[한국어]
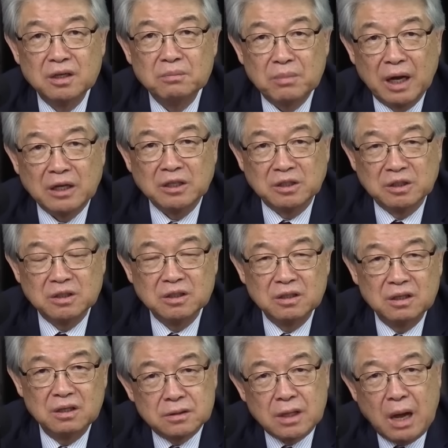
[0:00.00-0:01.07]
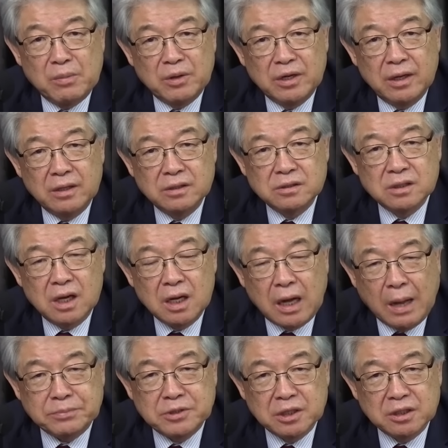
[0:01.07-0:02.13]
말은 카말라 해리스가
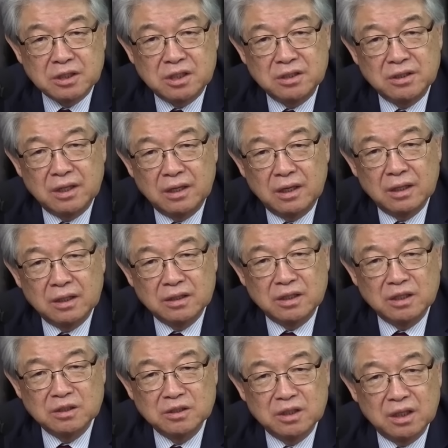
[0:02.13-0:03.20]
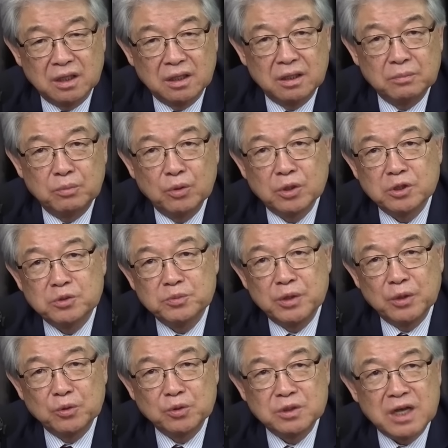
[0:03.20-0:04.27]
갑자기 신데렐라가 됐는데 보겠습니다.
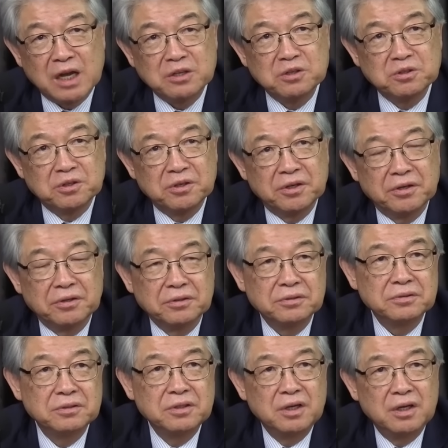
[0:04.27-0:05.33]
이건 작년 거예요.